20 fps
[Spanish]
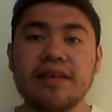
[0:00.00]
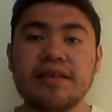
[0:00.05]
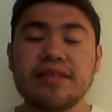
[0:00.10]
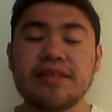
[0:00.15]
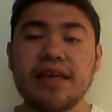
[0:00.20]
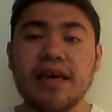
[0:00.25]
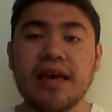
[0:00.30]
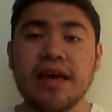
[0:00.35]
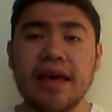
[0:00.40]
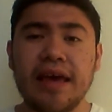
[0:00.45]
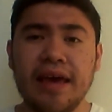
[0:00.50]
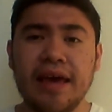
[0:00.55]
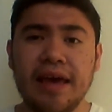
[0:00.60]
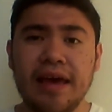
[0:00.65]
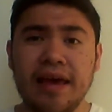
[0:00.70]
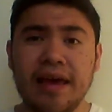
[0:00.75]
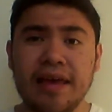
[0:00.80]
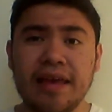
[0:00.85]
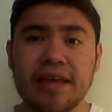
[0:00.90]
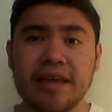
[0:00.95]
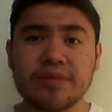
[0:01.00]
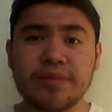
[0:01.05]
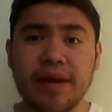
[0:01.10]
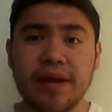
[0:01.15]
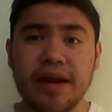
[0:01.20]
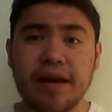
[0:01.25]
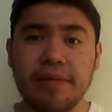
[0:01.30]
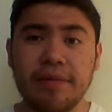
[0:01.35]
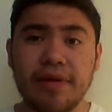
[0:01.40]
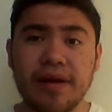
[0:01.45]
dice que ellas
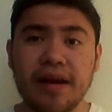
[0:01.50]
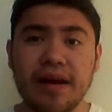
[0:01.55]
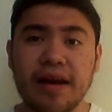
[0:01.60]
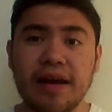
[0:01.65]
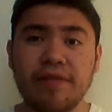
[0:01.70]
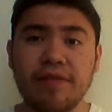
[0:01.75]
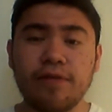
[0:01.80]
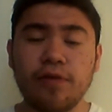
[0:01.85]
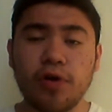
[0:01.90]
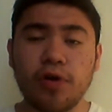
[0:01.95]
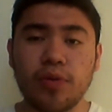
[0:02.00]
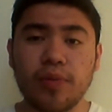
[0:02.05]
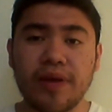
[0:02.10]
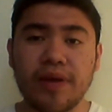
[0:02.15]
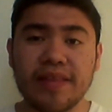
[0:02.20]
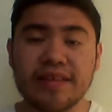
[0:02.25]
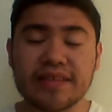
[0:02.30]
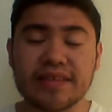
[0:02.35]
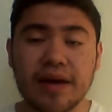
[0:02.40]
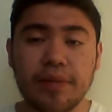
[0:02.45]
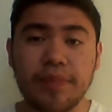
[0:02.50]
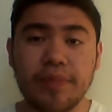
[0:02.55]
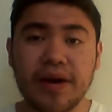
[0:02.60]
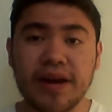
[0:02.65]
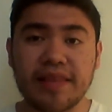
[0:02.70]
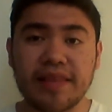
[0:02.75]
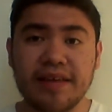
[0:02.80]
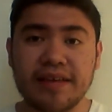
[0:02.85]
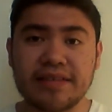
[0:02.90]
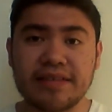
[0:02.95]
van a ver la forma de
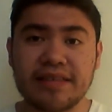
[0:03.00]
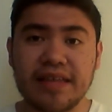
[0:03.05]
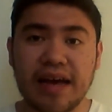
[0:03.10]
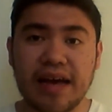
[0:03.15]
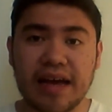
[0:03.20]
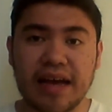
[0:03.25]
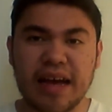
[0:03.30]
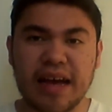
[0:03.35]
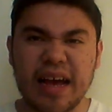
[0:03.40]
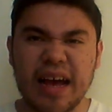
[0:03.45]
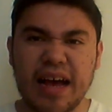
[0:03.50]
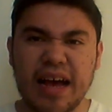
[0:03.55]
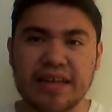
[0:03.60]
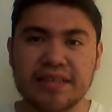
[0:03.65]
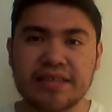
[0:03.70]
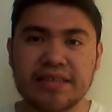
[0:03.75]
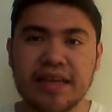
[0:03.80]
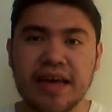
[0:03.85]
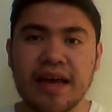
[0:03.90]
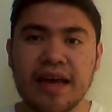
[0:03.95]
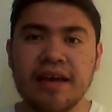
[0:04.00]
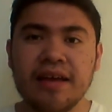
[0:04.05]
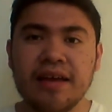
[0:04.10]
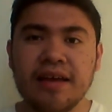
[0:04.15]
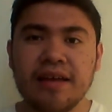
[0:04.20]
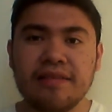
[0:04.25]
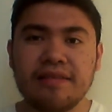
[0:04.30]
escapar de esta casa